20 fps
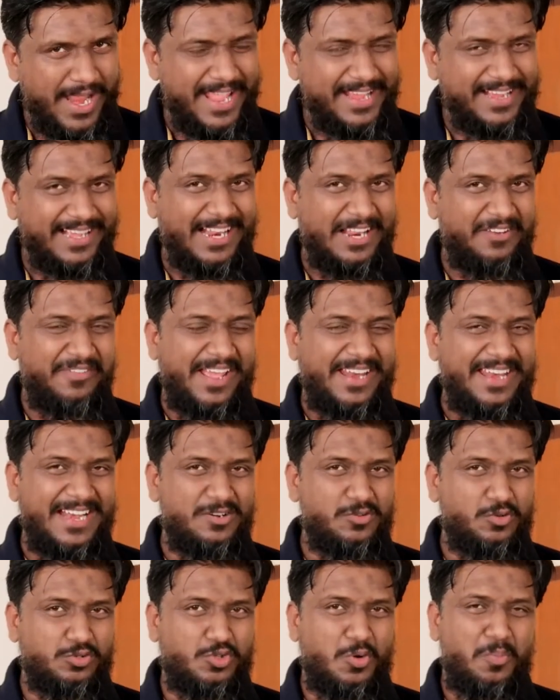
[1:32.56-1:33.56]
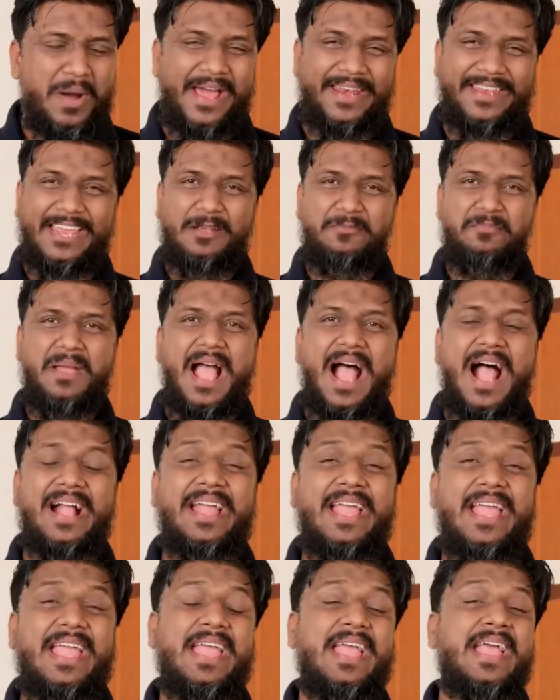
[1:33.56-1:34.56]
नए कलर वेरिएंट दोस्तों मार्केट में आ
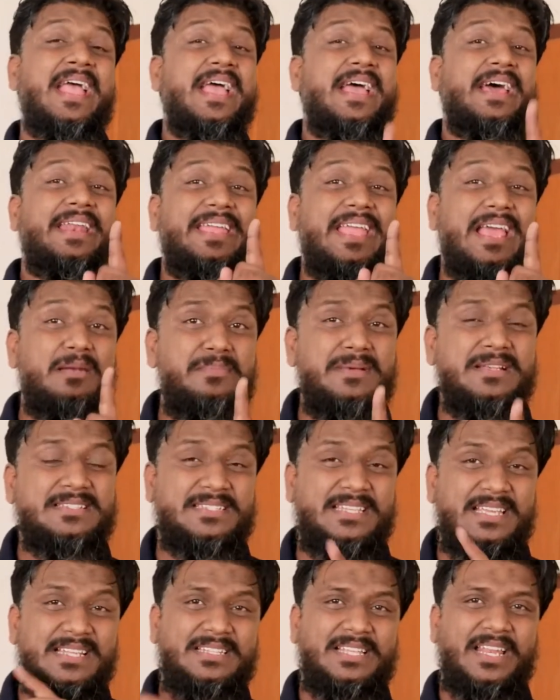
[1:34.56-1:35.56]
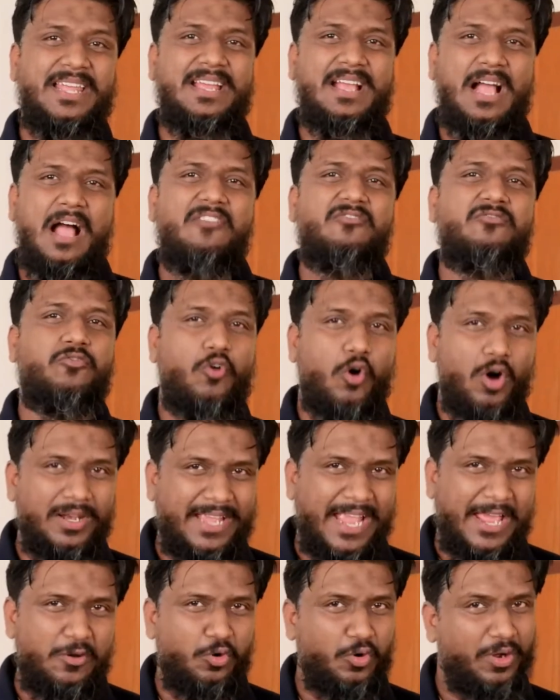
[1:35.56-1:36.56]
गए हैं रियलमी C3 का
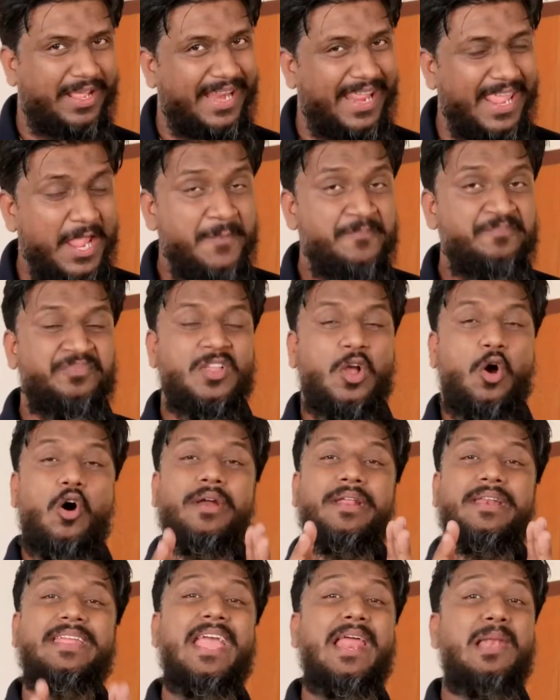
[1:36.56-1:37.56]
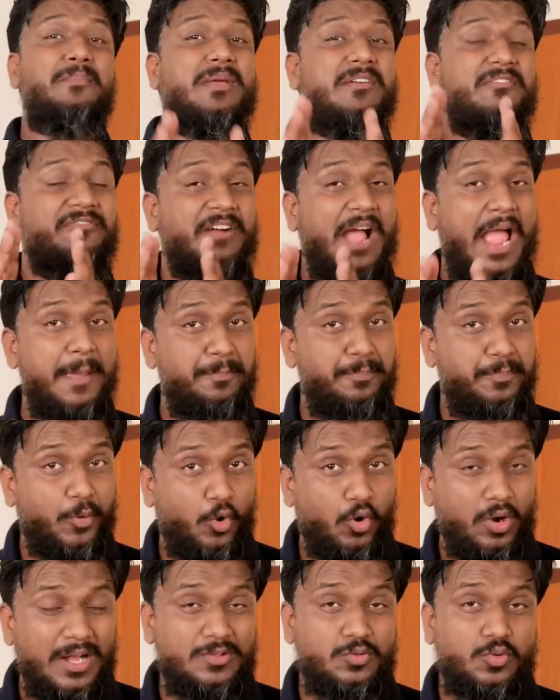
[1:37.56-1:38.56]
वॉलकैनो ग्रे और Realme 5
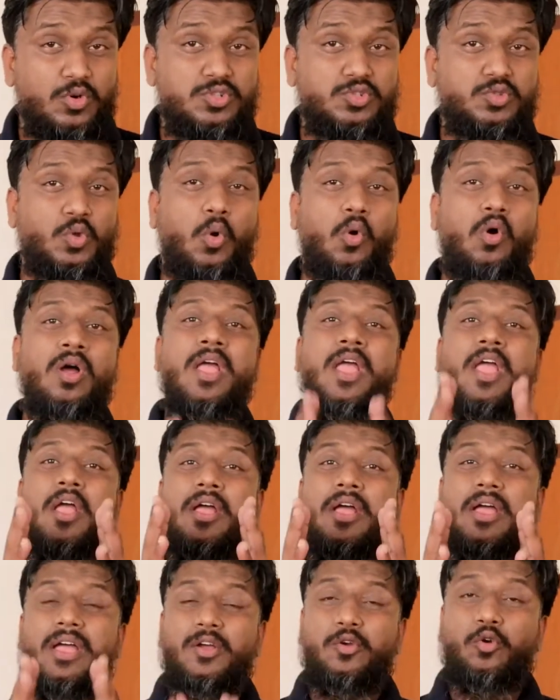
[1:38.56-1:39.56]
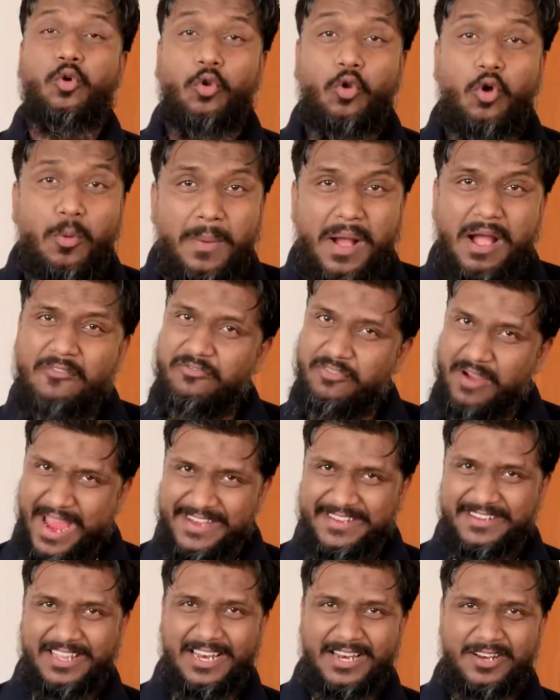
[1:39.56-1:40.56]
Pro का दोस्तों क्रोमा
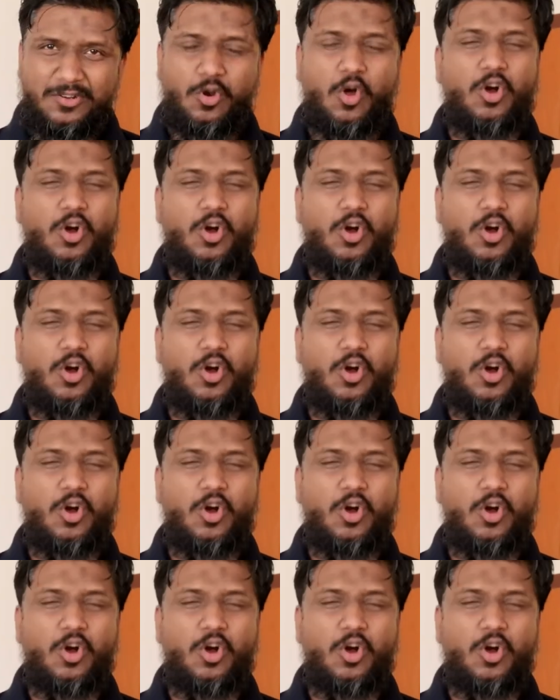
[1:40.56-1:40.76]
व्हाइट कलर